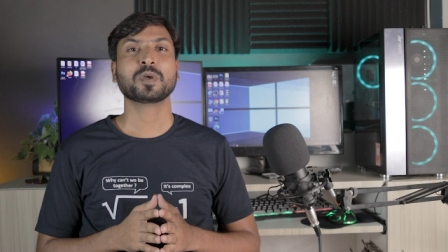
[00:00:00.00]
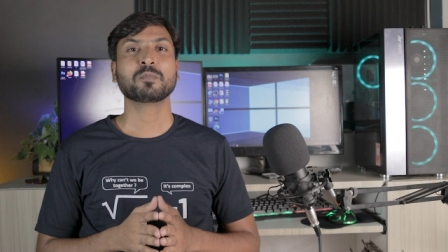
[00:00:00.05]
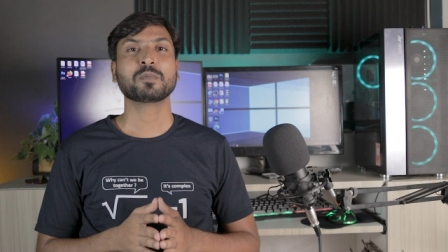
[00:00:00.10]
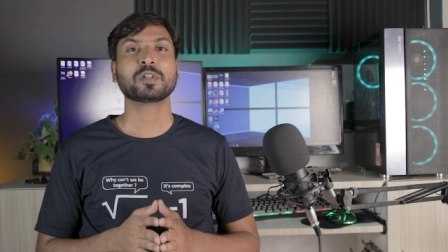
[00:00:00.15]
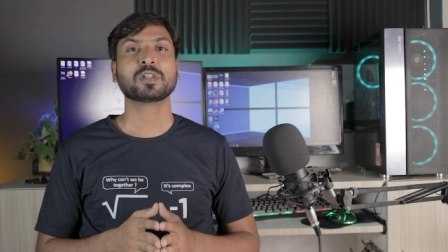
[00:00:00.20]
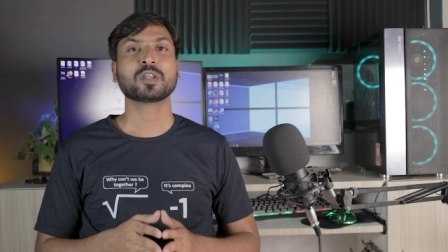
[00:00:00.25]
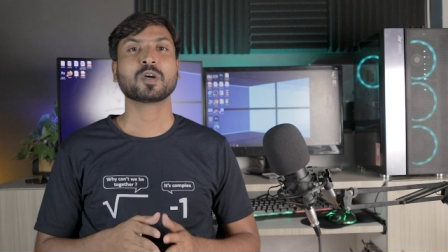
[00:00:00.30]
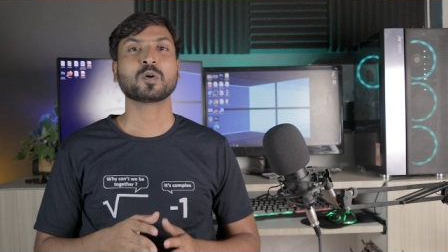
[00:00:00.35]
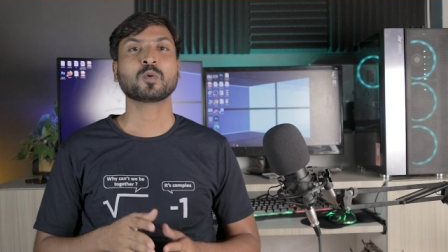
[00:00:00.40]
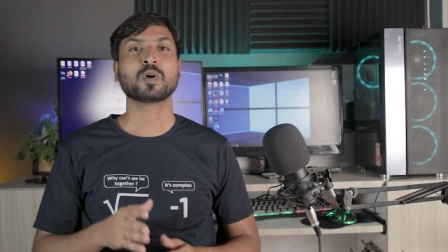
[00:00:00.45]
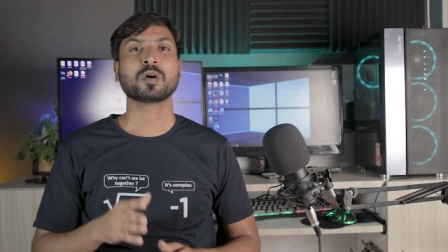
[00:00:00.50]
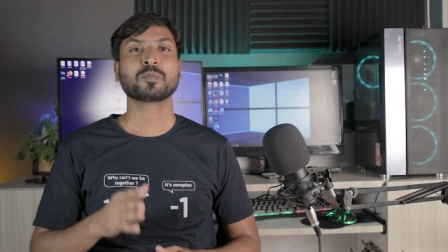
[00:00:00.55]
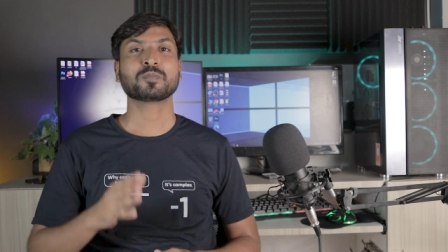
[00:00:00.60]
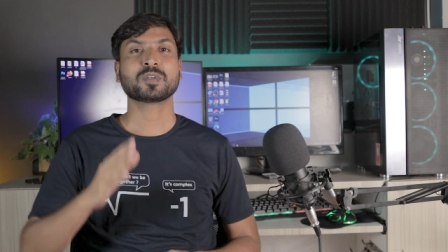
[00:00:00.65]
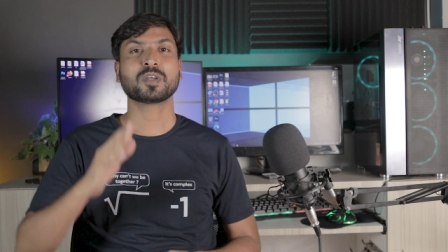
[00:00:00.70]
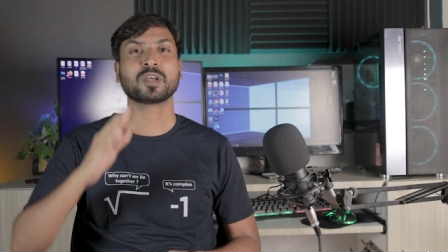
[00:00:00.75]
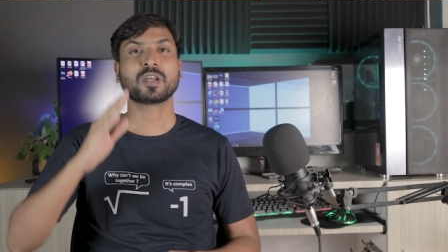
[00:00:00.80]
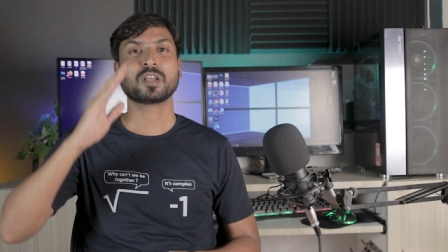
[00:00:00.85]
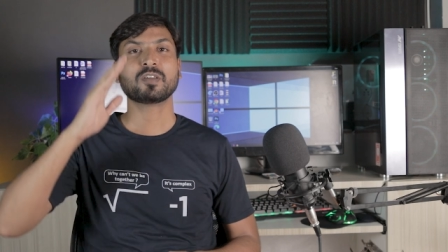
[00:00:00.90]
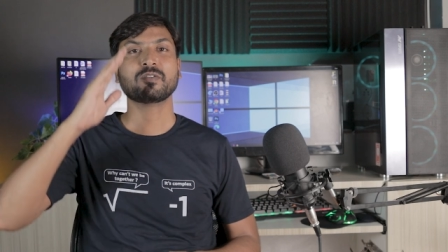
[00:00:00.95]
मैं मिलता हूँ
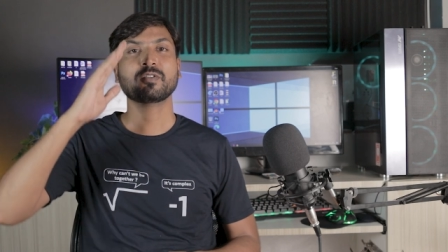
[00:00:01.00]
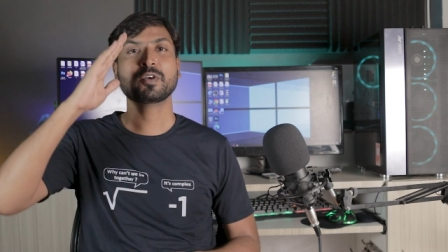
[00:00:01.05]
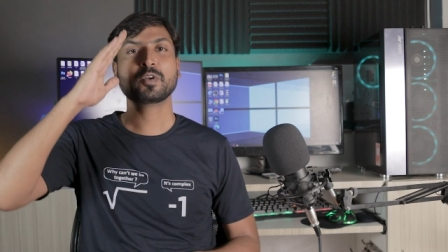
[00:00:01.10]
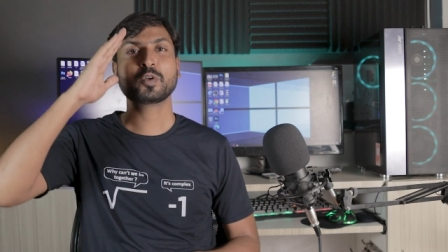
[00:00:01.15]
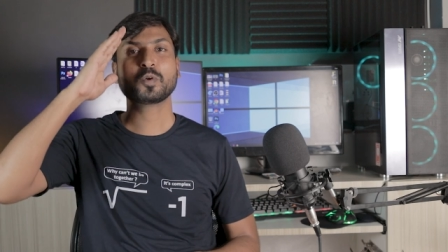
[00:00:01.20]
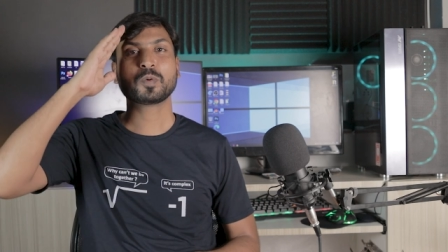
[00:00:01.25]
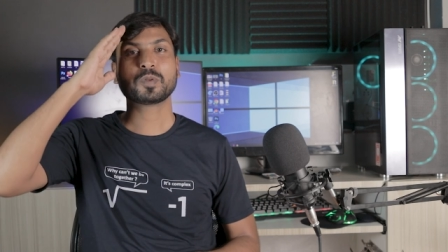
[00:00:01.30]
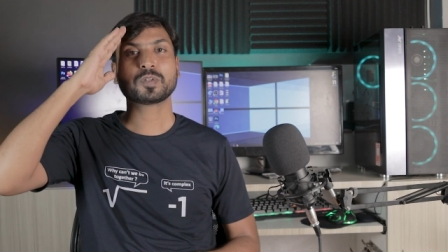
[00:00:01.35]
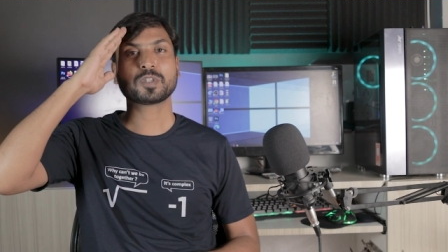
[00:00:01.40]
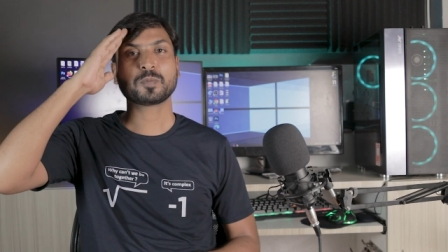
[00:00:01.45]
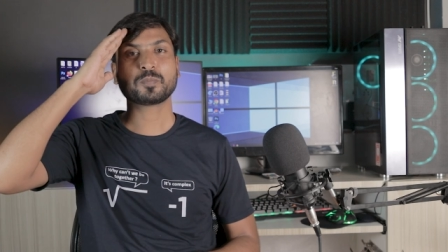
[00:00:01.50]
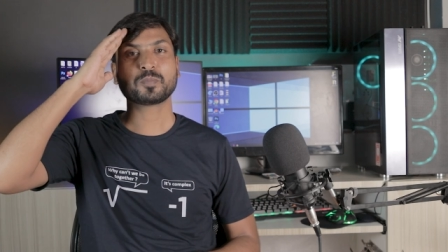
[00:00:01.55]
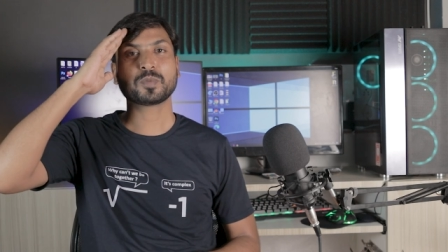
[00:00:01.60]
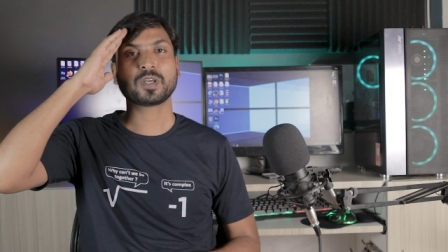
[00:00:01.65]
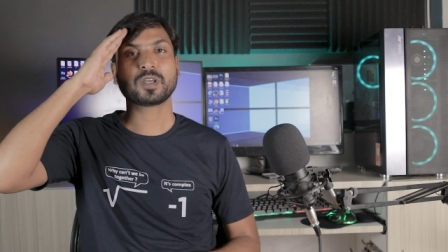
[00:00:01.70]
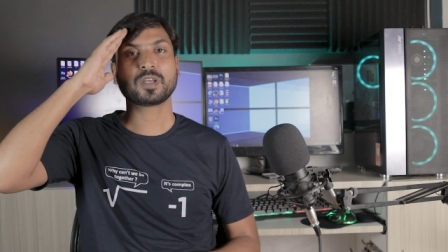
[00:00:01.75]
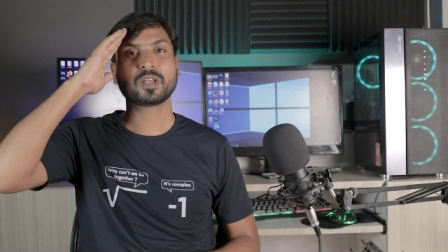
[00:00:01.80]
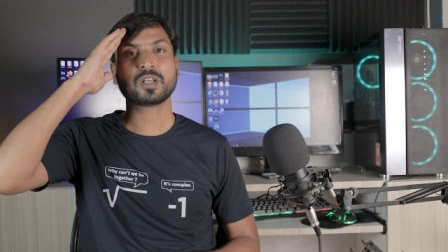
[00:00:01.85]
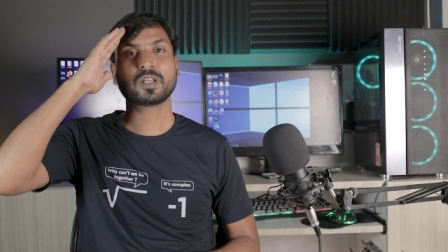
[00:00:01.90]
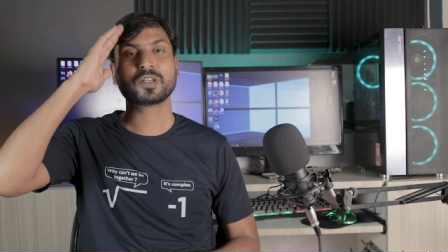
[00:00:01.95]
आपसे अगले वीडियो में तब
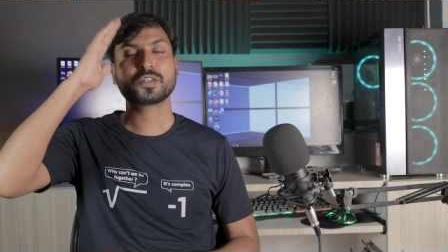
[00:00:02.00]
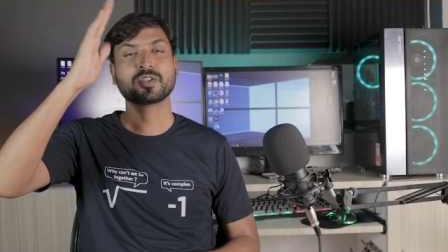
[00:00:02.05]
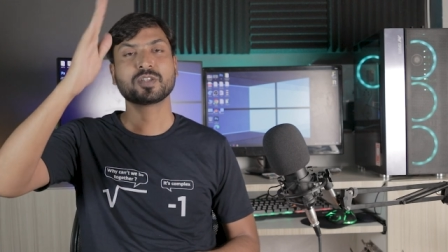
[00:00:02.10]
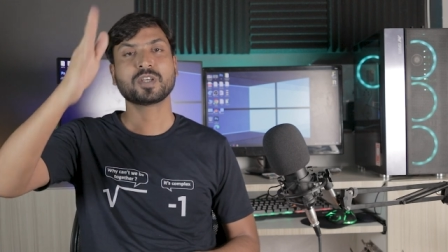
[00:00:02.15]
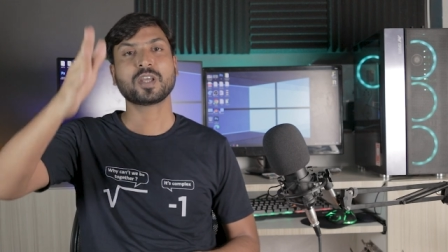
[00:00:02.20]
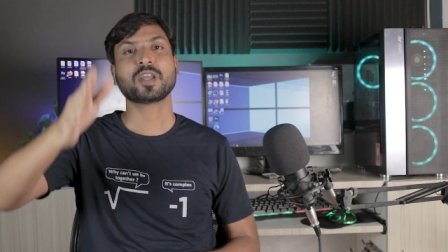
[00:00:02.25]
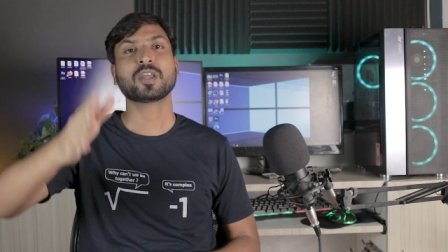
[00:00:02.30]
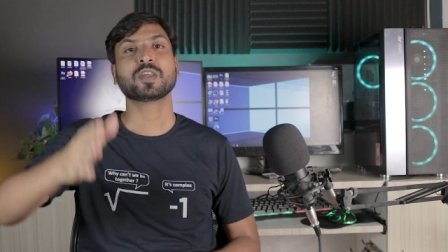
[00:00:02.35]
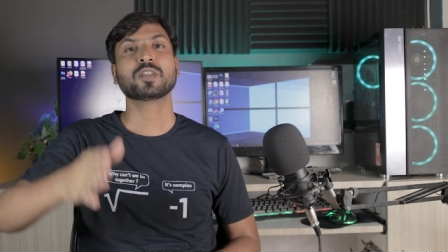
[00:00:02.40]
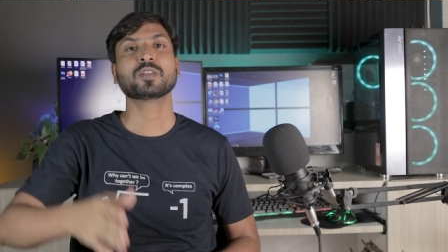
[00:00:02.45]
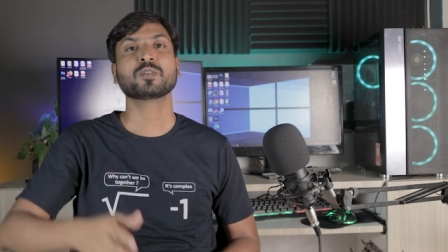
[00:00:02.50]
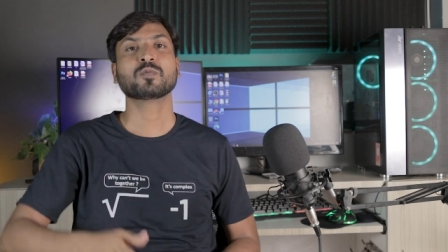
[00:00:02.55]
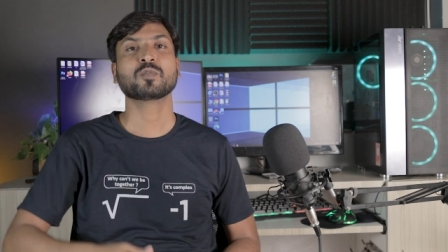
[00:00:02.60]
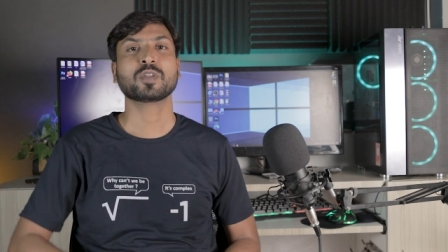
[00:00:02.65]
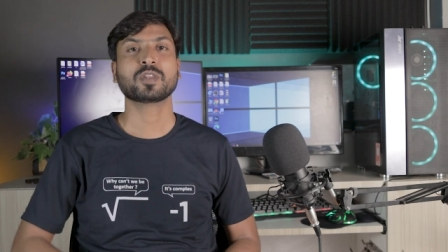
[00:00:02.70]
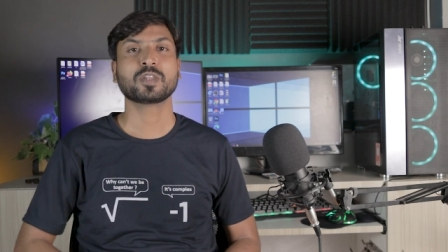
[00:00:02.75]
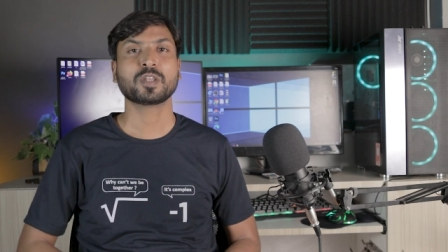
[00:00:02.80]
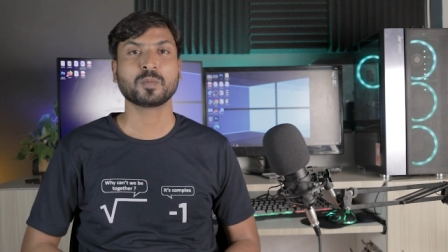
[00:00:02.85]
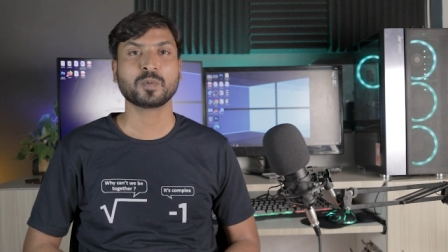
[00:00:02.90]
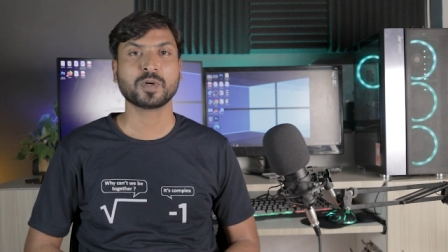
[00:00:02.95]
तक के लिए जय हिंद
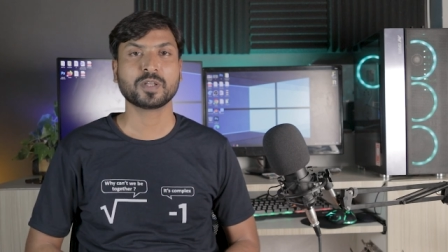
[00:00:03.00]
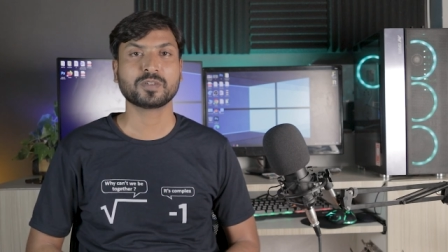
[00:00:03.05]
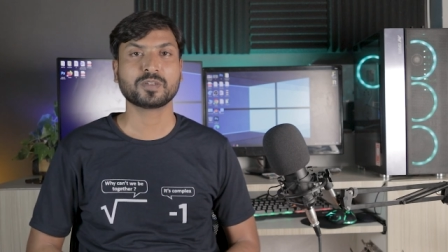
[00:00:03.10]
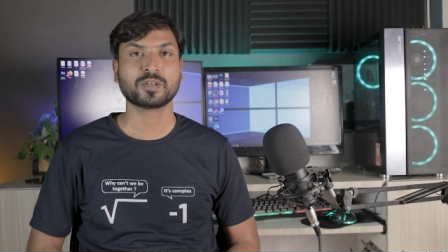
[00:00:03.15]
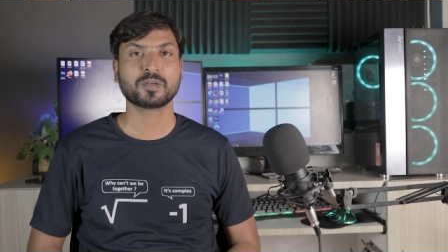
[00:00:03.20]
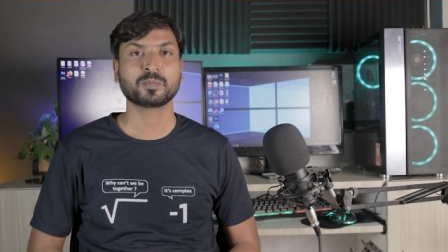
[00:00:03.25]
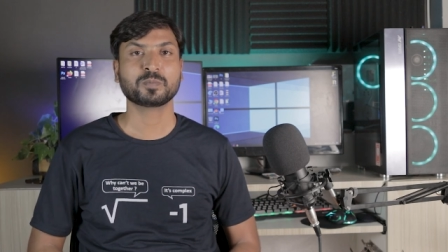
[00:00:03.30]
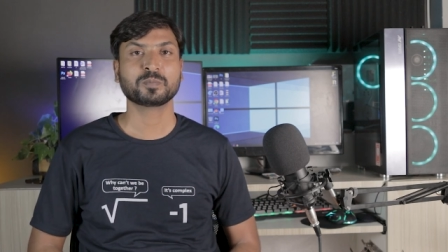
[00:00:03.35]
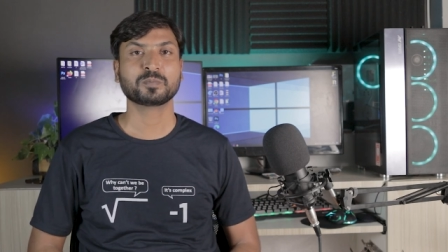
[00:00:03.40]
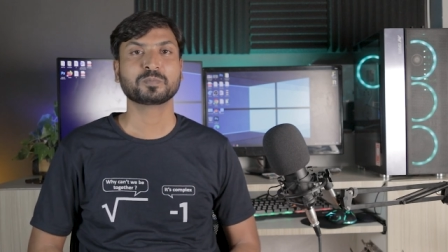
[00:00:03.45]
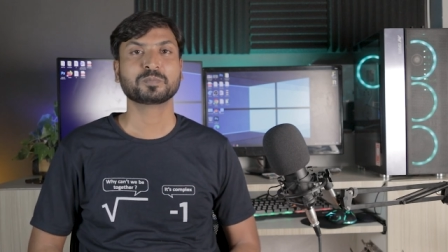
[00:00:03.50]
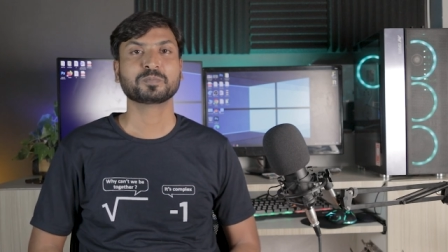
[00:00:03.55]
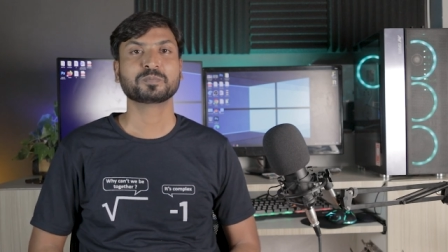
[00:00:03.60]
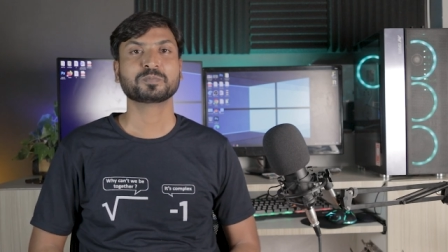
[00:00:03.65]
वंदे मातरम